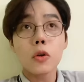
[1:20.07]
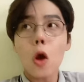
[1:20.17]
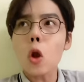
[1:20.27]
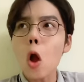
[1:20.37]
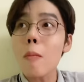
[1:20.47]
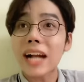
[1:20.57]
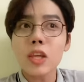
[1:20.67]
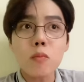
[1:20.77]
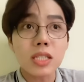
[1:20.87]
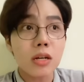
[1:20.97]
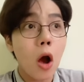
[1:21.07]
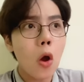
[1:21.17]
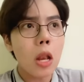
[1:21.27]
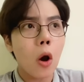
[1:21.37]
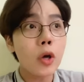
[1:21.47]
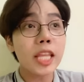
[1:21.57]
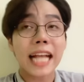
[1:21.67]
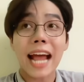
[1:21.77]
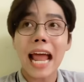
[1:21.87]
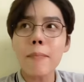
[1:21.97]
có mặt trong sự hối lỗi thì
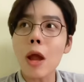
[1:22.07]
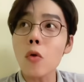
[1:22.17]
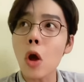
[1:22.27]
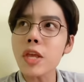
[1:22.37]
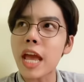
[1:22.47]
cả đám đâu nói